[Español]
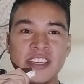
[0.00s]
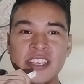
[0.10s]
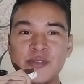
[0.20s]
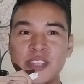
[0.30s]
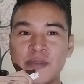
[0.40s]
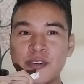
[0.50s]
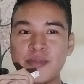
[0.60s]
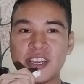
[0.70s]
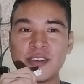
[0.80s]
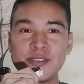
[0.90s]
y es una
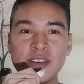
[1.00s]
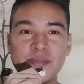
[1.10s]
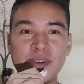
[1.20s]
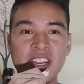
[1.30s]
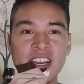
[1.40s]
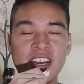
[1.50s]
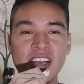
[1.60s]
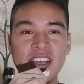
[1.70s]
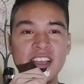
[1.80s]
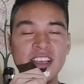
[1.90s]
forma que usan
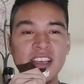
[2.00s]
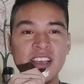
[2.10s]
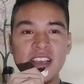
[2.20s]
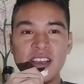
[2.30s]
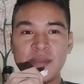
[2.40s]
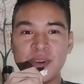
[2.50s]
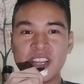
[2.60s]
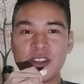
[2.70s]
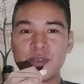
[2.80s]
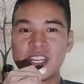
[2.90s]
para,
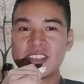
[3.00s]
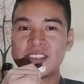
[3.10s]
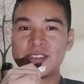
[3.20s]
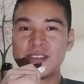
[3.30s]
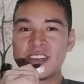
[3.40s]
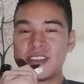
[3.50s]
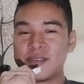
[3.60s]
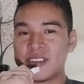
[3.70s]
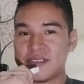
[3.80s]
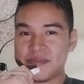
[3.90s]
para robarte el celular
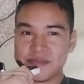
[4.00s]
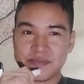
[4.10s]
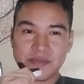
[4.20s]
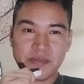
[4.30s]
igual